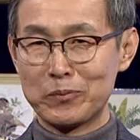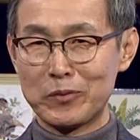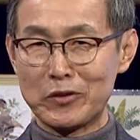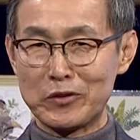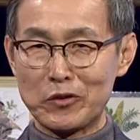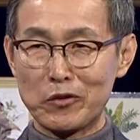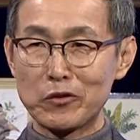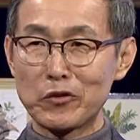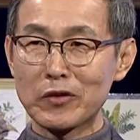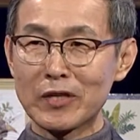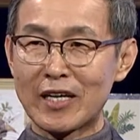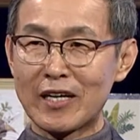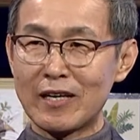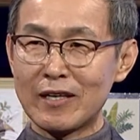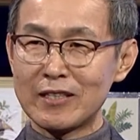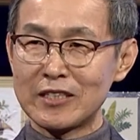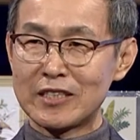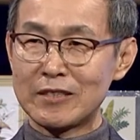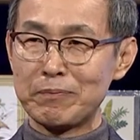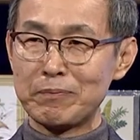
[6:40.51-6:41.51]
뭐
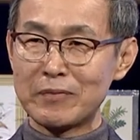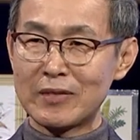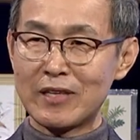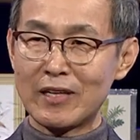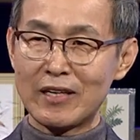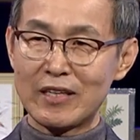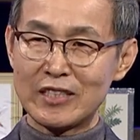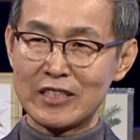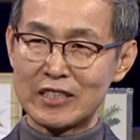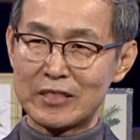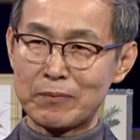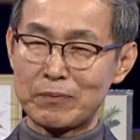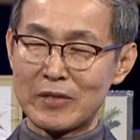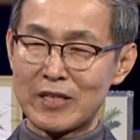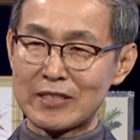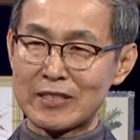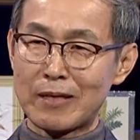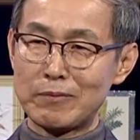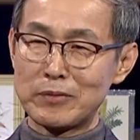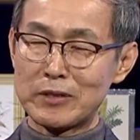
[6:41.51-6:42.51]
논어가 10대,
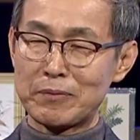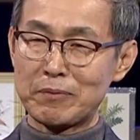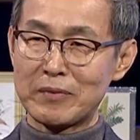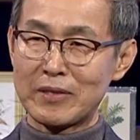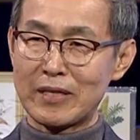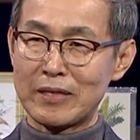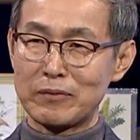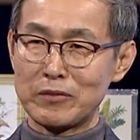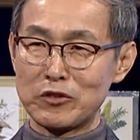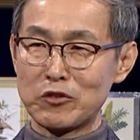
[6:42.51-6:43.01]
20대, 30대,